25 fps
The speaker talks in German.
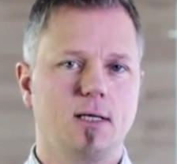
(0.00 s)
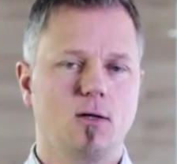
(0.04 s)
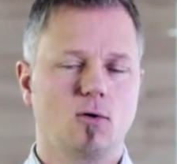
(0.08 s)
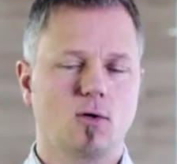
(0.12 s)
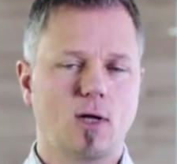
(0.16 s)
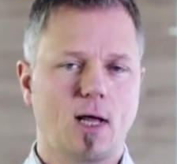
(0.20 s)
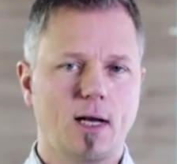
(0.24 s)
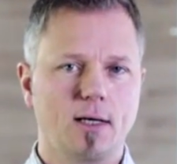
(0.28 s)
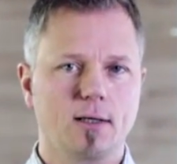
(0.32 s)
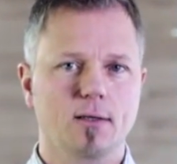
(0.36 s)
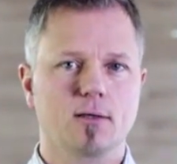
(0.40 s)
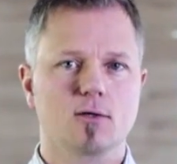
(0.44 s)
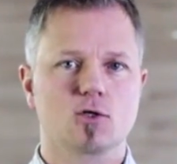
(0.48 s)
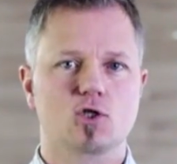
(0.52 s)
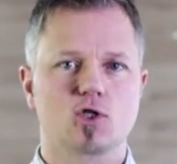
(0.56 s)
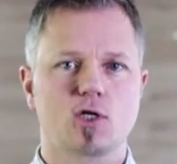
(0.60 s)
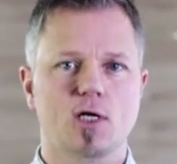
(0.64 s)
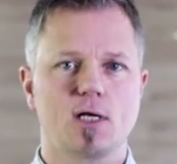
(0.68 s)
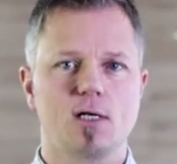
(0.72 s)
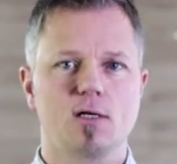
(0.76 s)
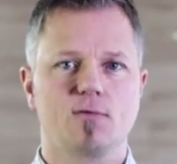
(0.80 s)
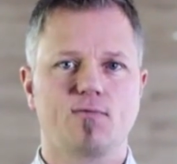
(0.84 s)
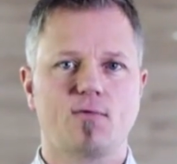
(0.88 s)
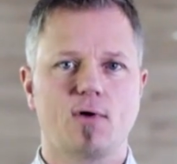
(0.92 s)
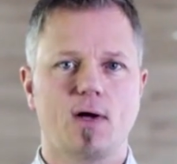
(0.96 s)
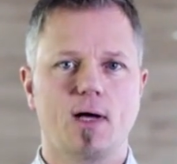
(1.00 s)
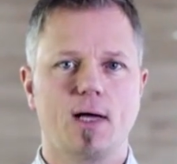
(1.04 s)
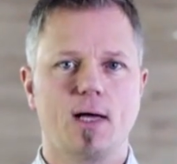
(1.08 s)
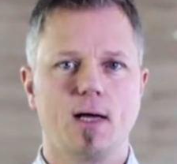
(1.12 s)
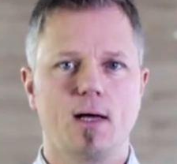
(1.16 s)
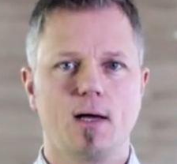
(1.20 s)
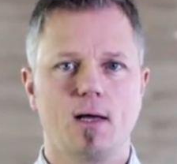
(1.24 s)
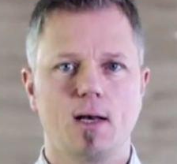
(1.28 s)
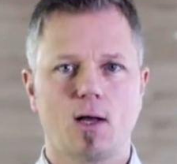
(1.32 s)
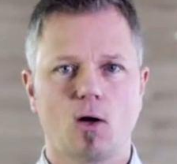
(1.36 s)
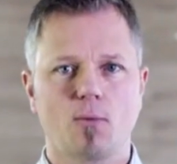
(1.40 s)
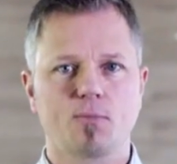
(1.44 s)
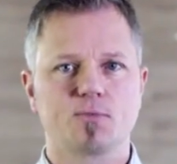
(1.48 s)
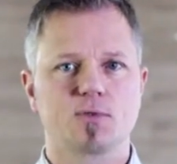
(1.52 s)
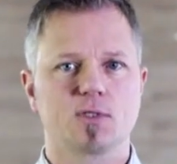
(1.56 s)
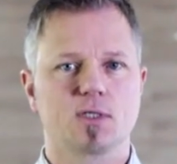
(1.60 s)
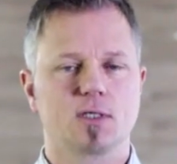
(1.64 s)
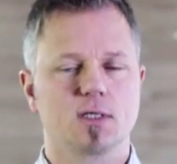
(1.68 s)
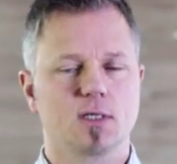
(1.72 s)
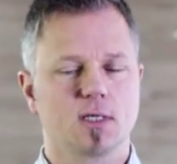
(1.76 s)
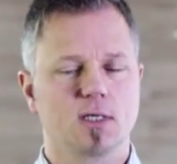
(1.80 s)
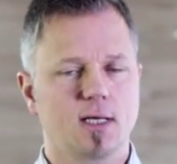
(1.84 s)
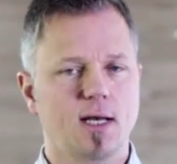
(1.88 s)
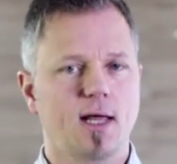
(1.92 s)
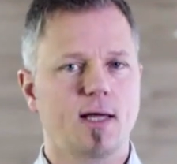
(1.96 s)
der dort angestellt war, er erlaubt
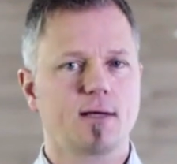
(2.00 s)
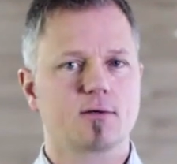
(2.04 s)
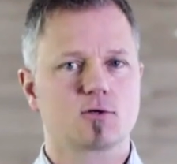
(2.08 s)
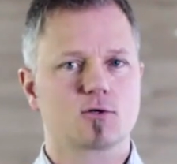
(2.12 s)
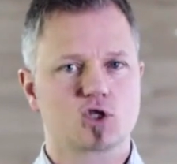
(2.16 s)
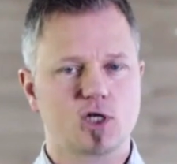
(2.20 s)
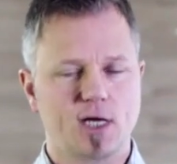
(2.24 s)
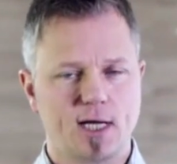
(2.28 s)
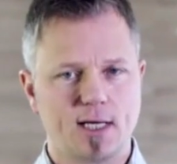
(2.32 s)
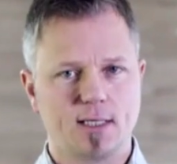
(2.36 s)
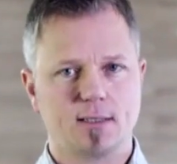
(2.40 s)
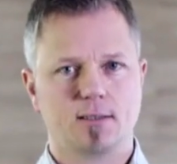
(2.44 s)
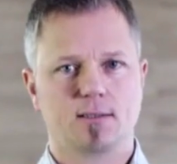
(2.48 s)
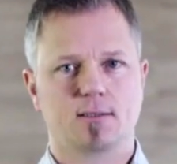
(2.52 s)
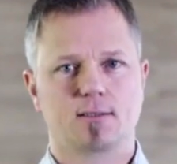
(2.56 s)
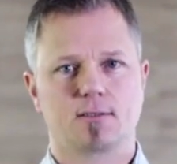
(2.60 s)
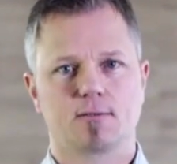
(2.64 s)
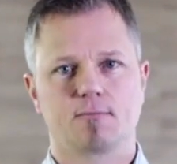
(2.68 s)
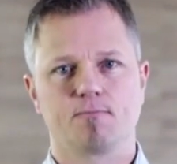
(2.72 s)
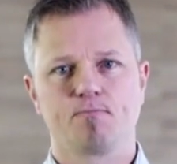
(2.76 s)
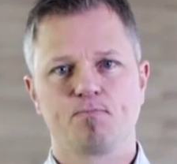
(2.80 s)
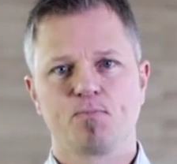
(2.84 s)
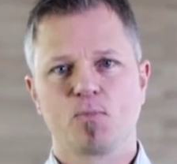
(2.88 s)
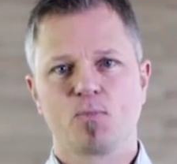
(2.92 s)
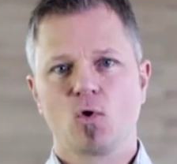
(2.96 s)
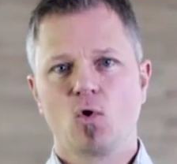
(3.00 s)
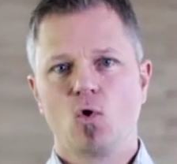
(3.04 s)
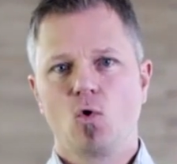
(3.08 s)
sich einen kleinen Scherz.